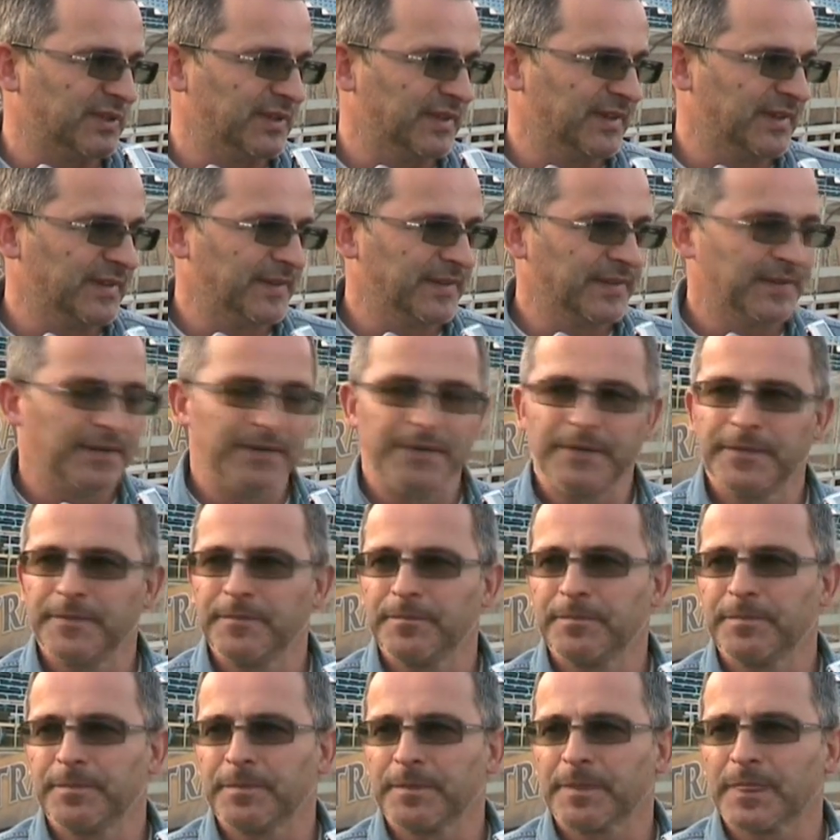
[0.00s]
Czy runda
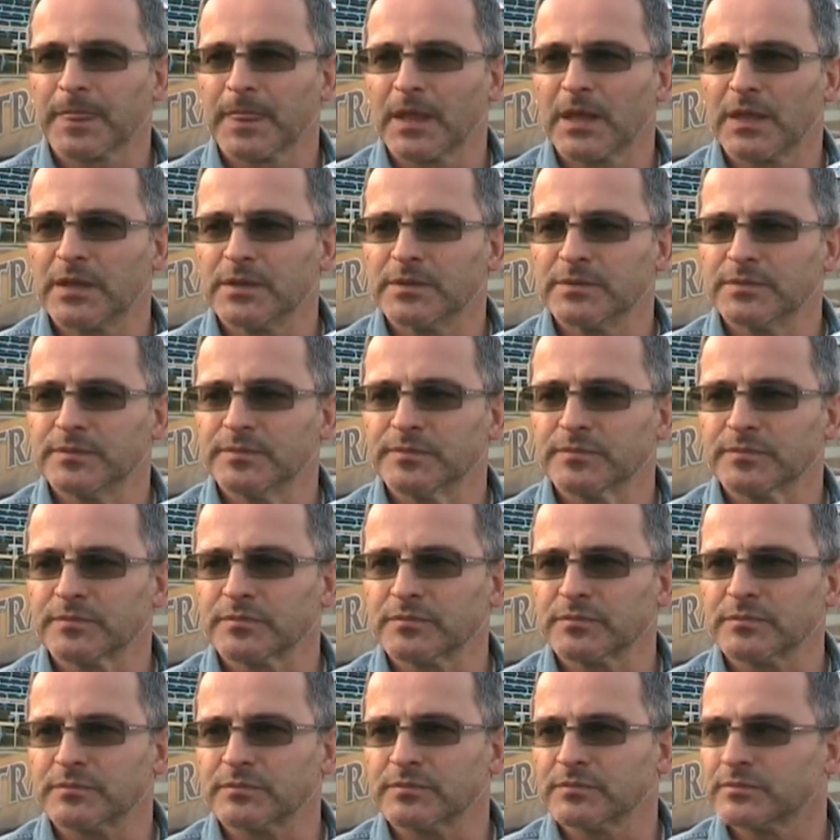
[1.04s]
jesienna tylko jeszcze na przetrwanie
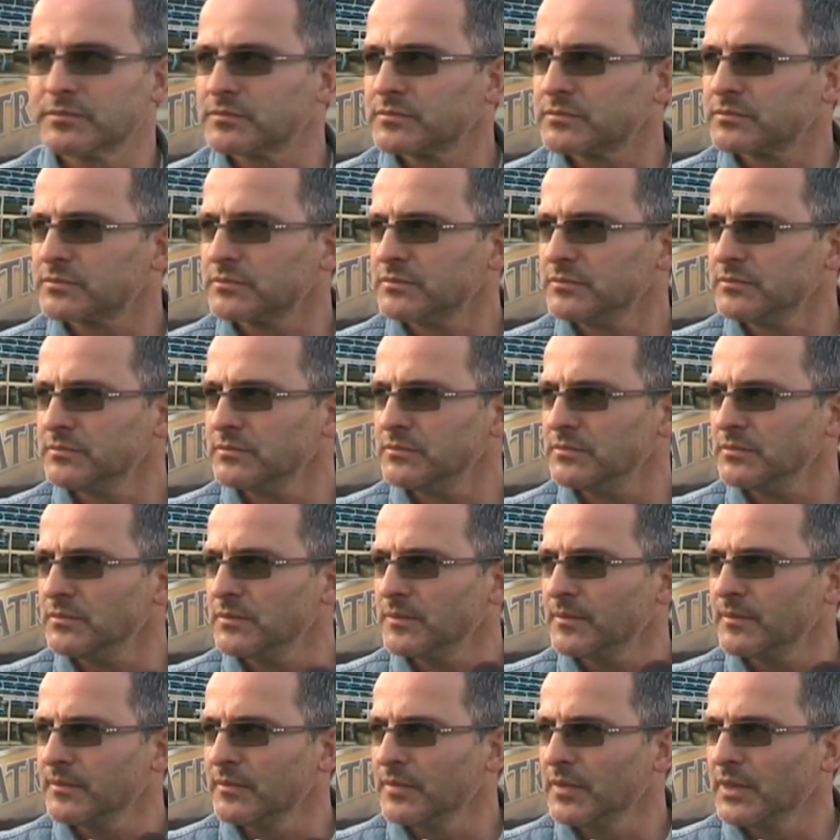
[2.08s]
jest do końca, czy
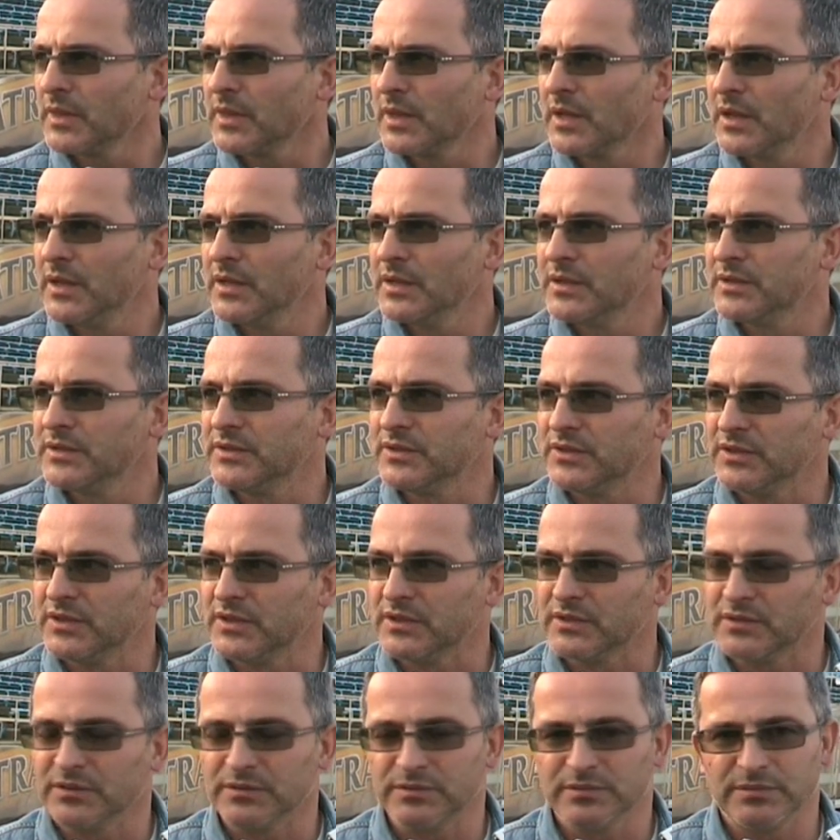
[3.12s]
coś jeszcze
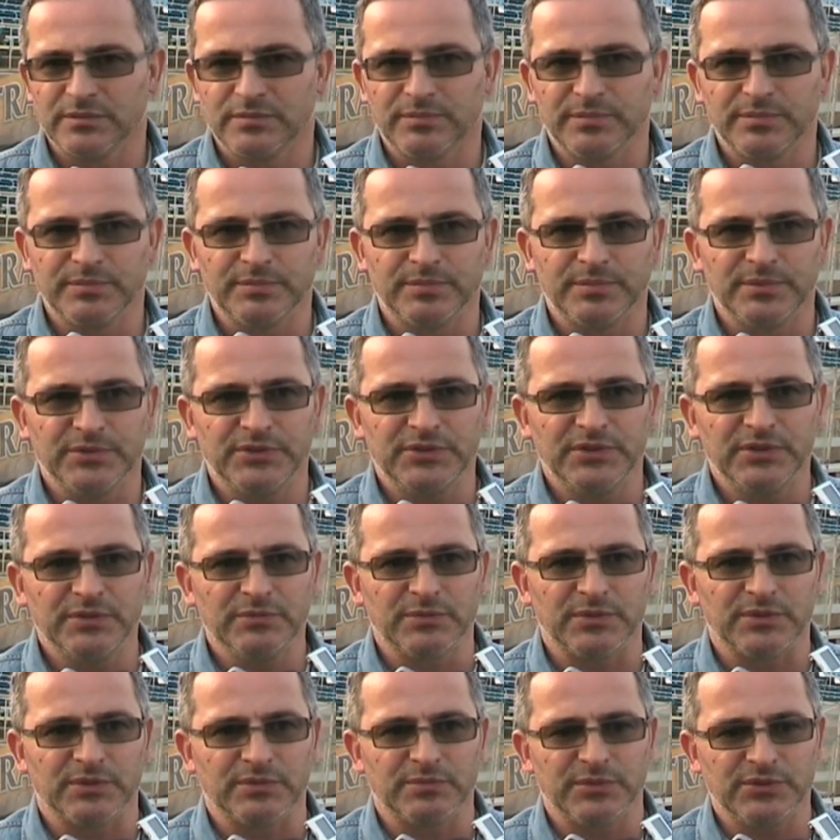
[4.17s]
Nie no,
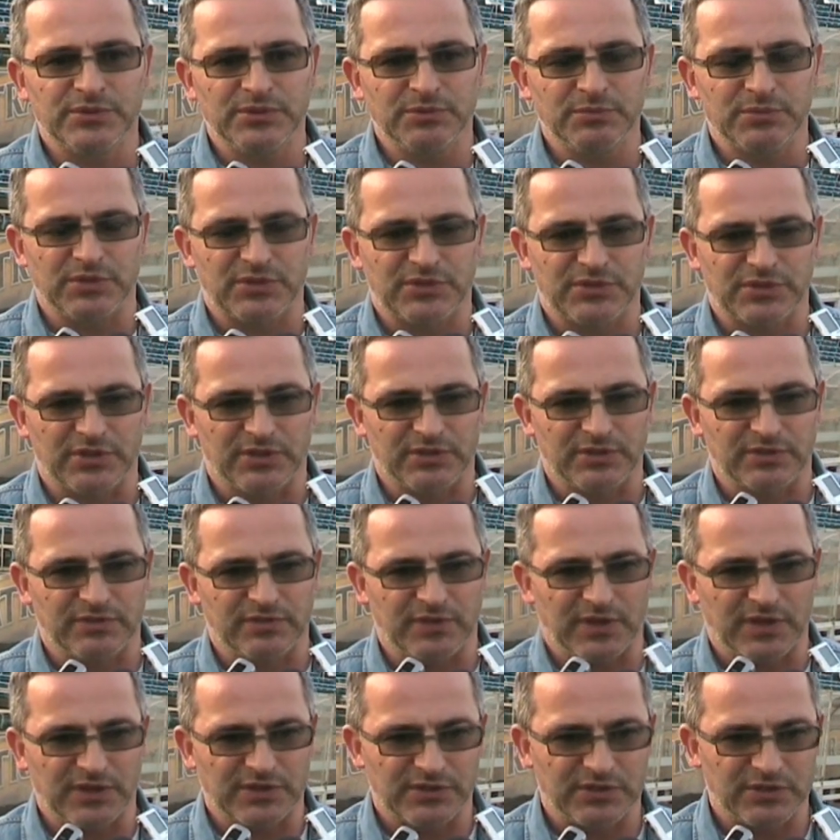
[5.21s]
będziemy, będziemy chcieli
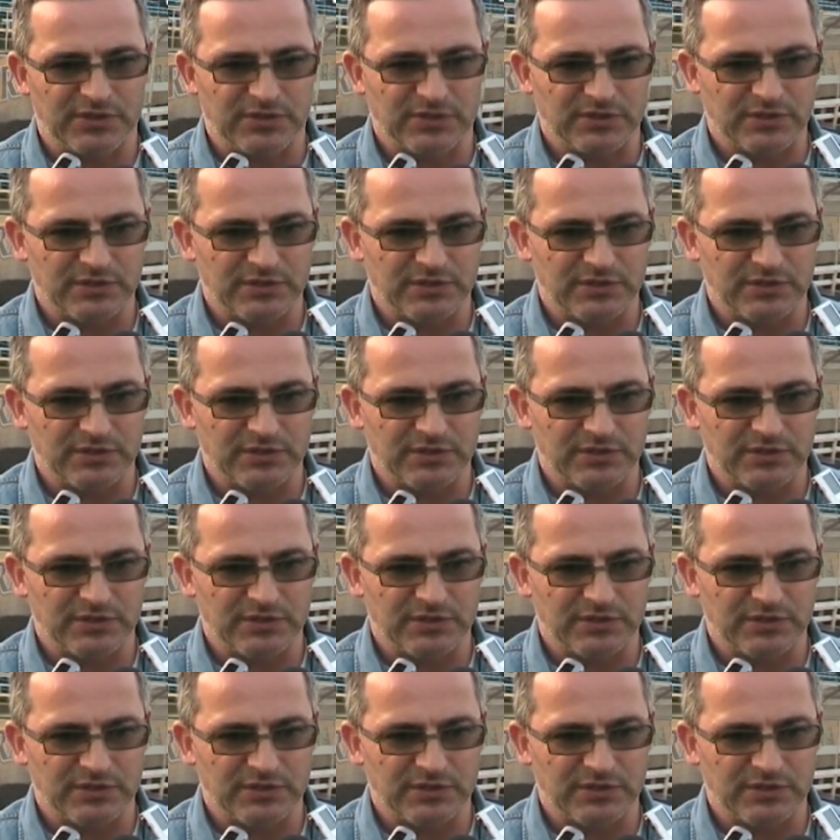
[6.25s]
walczyć.